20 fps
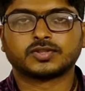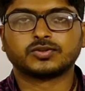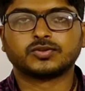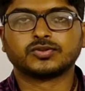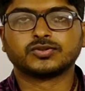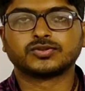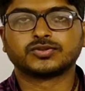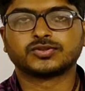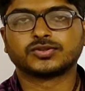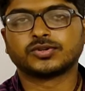तो
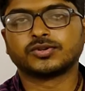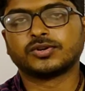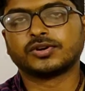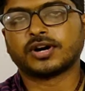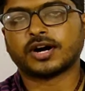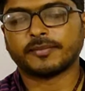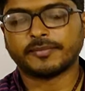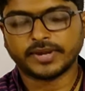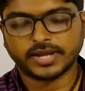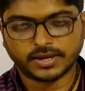दोस्तों
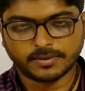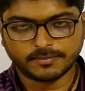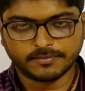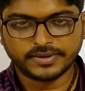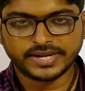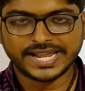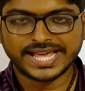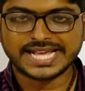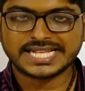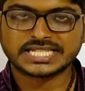अभी हम
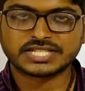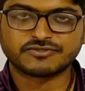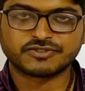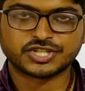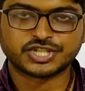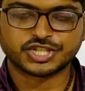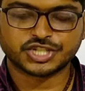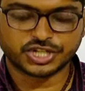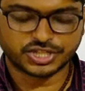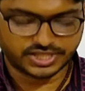नेक्स्ट
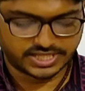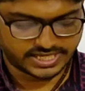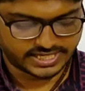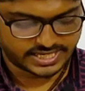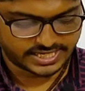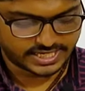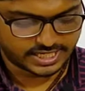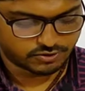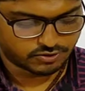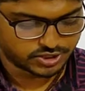क्वेश्चन
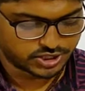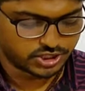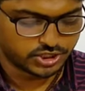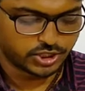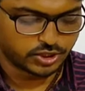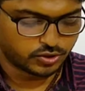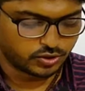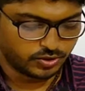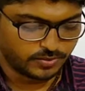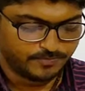देखेंगे क्वेश्चन
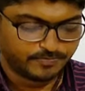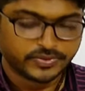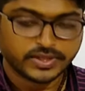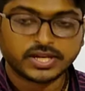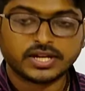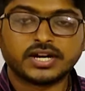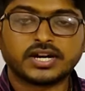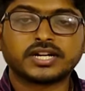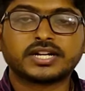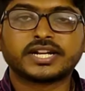देखो
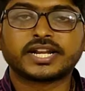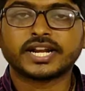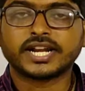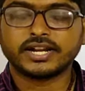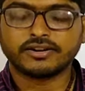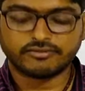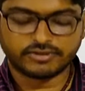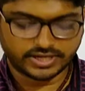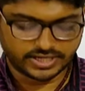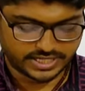अ
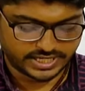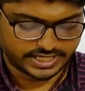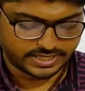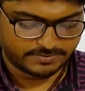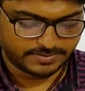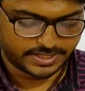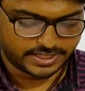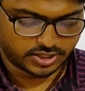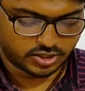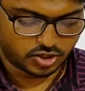ट्रेन 180
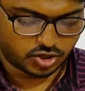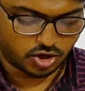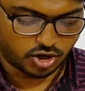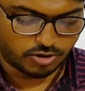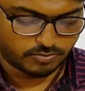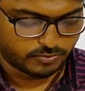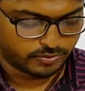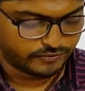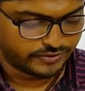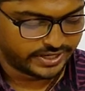मीटर
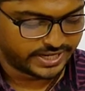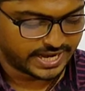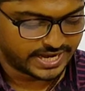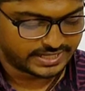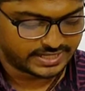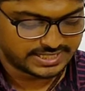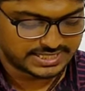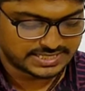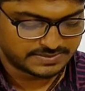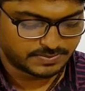लॉन्ग मूविंग
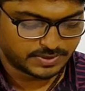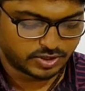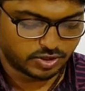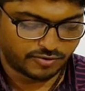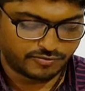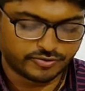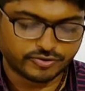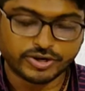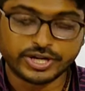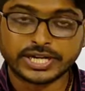एट द स्पीड
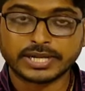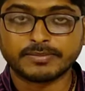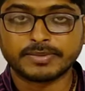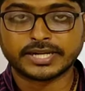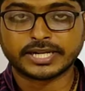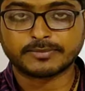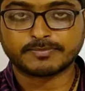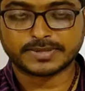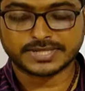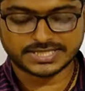ऑफ 20
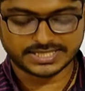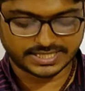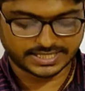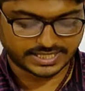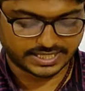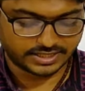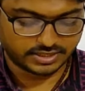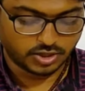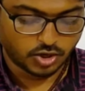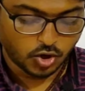मीटर पर
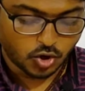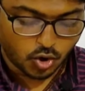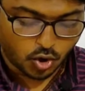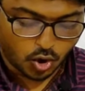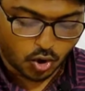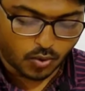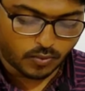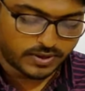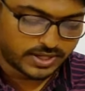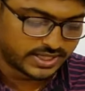सेकेंड
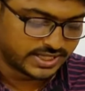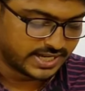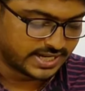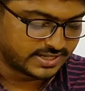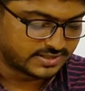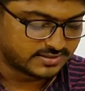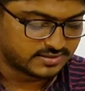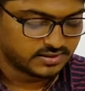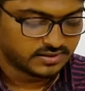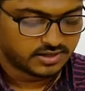
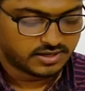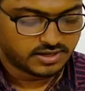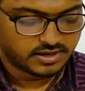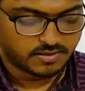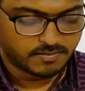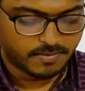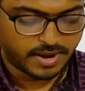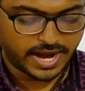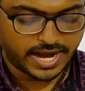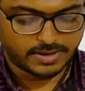ओवरटेक्स
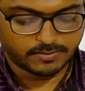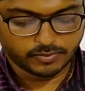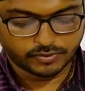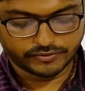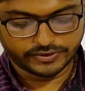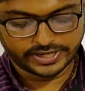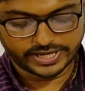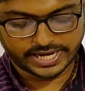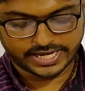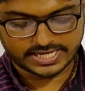अ मैन
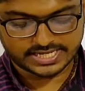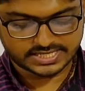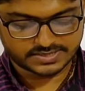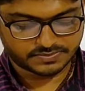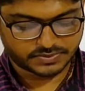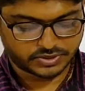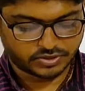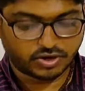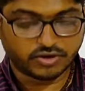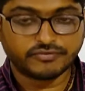मूविंग एट द
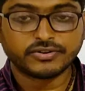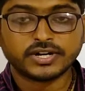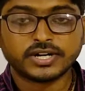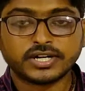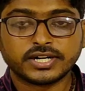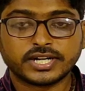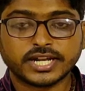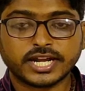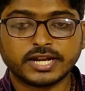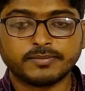स्पीड
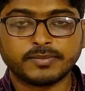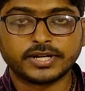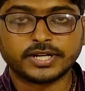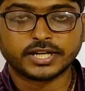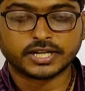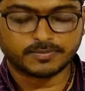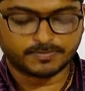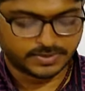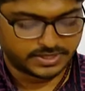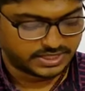ऑफ 10
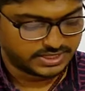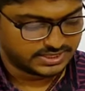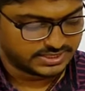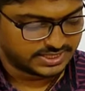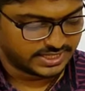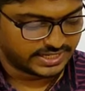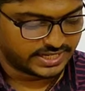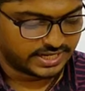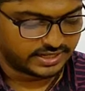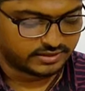मीटर पर
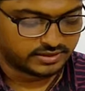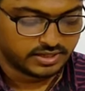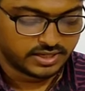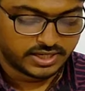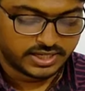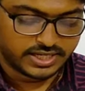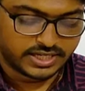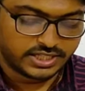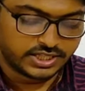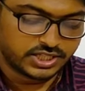सेकेंड
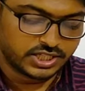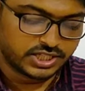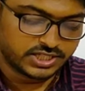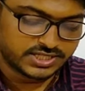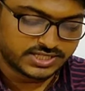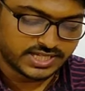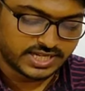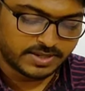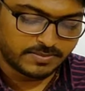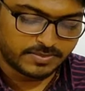इन द
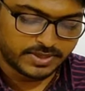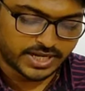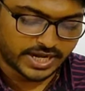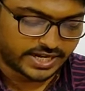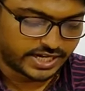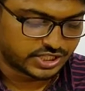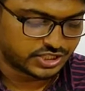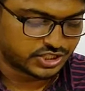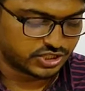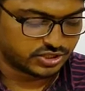सेम
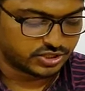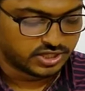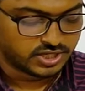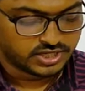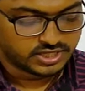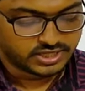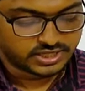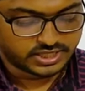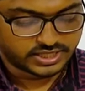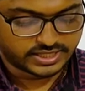डायरेक्शन
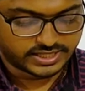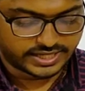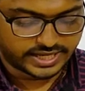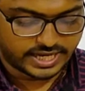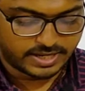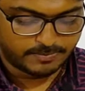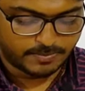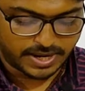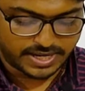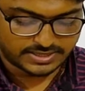द
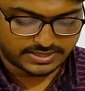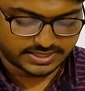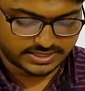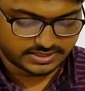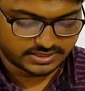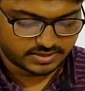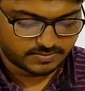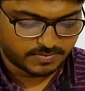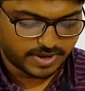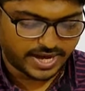ट्रेन
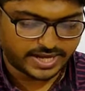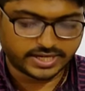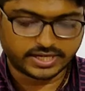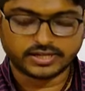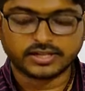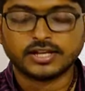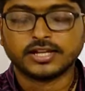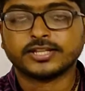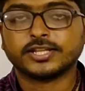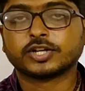पासिस द मैन
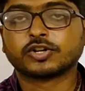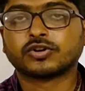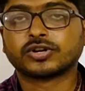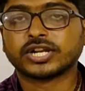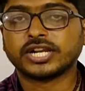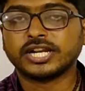इन देखो